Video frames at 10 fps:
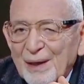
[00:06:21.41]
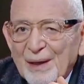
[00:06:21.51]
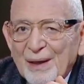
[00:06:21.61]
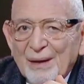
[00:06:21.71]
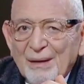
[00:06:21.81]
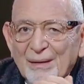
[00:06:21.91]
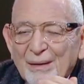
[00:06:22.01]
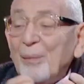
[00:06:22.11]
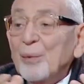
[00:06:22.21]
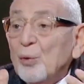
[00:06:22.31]
آه
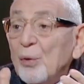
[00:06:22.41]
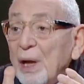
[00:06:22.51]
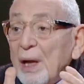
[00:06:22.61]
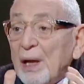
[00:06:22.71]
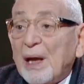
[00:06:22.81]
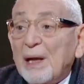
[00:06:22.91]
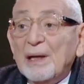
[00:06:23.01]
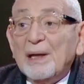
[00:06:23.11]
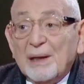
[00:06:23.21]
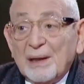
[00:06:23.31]
رحمه الله
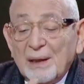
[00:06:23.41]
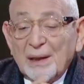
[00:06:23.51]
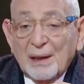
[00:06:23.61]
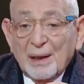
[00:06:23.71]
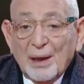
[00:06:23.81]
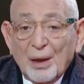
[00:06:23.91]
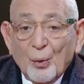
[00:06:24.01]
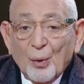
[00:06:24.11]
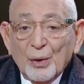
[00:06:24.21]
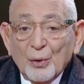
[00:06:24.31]
عليه
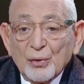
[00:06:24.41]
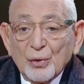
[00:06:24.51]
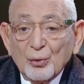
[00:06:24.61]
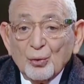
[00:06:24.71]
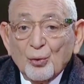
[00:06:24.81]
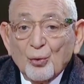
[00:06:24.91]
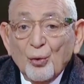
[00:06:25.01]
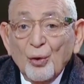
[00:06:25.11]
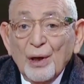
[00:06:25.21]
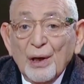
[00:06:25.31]
ولاسرته
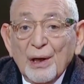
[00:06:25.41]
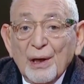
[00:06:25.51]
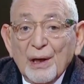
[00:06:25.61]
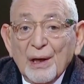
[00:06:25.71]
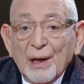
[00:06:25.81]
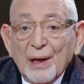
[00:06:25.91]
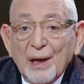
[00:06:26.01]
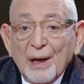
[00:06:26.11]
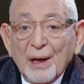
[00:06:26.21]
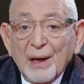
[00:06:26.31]
كل
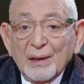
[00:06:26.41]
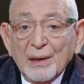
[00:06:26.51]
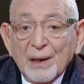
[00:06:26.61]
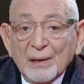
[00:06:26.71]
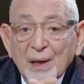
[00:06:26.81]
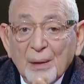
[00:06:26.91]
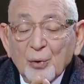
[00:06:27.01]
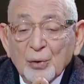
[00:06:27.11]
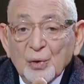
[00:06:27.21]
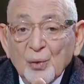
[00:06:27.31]

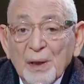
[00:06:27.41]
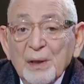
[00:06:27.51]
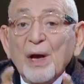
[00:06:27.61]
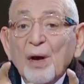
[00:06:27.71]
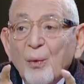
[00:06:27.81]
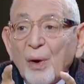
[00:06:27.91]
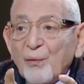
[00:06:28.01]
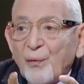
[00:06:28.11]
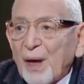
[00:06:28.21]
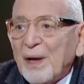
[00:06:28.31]
الصبر والسلوان
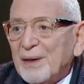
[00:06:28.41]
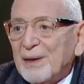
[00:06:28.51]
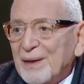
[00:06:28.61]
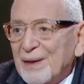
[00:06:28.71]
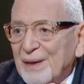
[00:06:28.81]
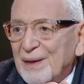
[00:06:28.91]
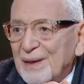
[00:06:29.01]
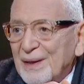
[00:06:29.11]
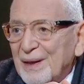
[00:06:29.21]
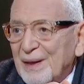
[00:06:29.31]
والفخر
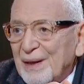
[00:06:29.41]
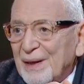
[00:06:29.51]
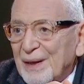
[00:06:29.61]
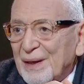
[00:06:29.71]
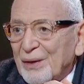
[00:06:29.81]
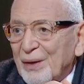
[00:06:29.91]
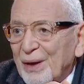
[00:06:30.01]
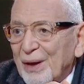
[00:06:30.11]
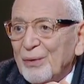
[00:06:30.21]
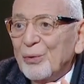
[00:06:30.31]
آه
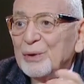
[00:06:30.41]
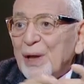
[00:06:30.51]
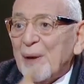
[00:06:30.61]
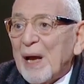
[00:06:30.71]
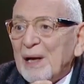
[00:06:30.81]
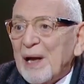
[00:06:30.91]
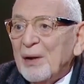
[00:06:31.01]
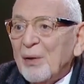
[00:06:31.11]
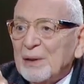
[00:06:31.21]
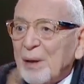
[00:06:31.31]
بمسيره انه انتمى
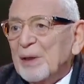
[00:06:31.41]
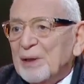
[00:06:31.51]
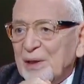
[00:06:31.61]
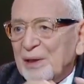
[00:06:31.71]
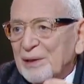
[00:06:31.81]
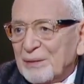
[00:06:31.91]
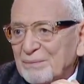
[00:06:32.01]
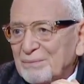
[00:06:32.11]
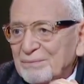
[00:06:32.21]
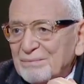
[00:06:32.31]
اليها وانتمت اليه
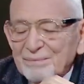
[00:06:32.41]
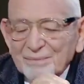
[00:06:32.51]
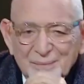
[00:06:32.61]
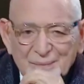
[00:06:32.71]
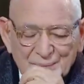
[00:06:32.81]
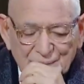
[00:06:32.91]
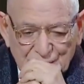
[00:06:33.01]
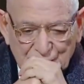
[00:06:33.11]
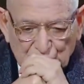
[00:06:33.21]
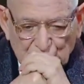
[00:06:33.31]

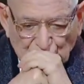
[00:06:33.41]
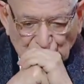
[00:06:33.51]
الف